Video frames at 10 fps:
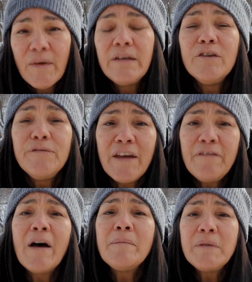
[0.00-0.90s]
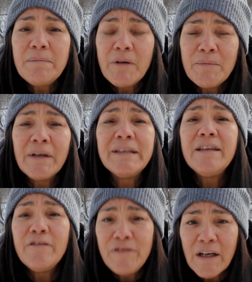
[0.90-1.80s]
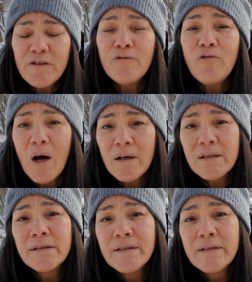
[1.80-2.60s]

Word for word: il y a une vieille femme qui m'a demandé de venir te voir.